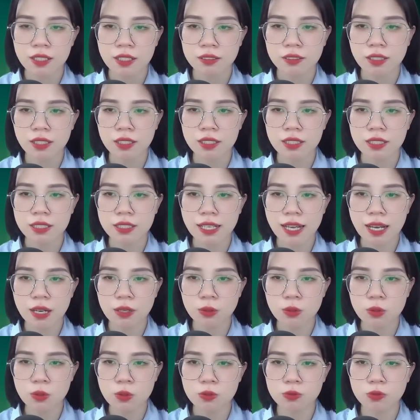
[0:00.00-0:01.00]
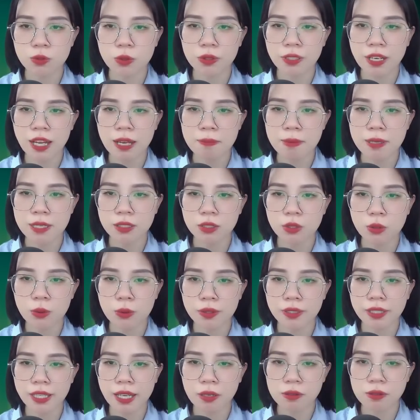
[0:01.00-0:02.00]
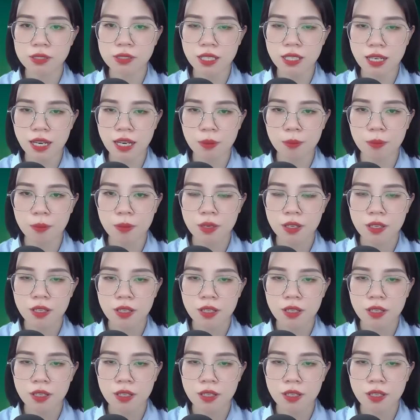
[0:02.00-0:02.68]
thắt lưng áo ngủ vốn đã bị tôi kéo rất lỏng,